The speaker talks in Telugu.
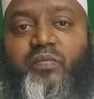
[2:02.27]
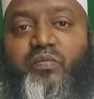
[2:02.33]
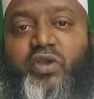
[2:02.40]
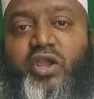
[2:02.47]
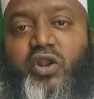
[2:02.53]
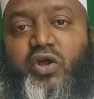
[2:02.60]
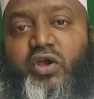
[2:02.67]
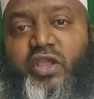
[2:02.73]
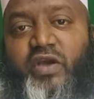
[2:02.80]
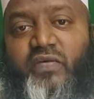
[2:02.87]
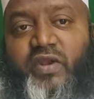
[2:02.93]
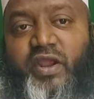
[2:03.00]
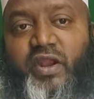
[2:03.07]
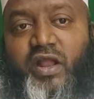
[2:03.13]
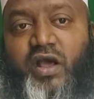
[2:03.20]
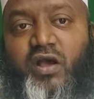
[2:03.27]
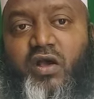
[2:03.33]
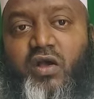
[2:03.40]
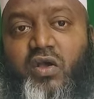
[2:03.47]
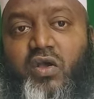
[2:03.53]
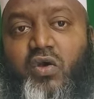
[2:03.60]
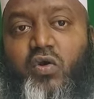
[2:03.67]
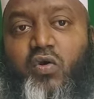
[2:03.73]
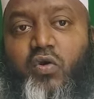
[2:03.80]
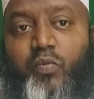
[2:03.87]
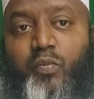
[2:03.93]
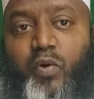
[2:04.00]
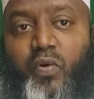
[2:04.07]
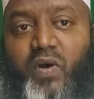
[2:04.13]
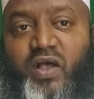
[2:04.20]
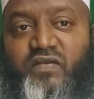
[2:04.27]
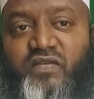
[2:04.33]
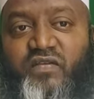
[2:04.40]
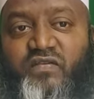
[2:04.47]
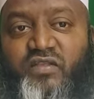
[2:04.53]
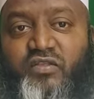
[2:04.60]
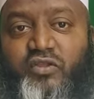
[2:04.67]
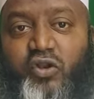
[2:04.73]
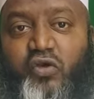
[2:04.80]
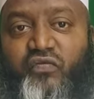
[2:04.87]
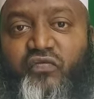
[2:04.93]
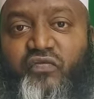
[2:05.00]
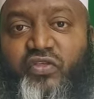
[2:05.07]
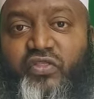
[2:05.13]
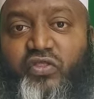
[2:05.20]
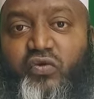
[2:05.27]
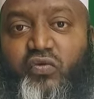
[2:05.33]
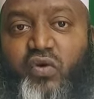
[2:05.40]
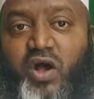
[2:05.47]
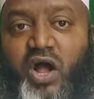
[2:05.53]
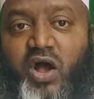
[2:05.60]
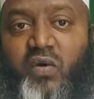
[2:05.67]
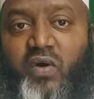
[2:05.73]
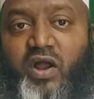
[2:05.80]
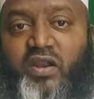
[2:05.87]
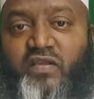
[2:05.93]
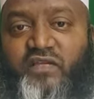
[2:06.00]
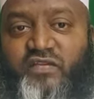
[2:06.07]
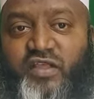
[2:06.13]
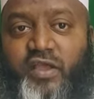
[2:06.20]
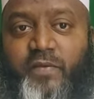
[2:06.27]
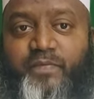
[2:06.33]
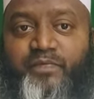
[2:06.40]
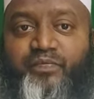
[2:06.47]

మీలో ఎవరైనా ఉపవాస స్థితిలో విందుకు ఆహ్వానిస్తే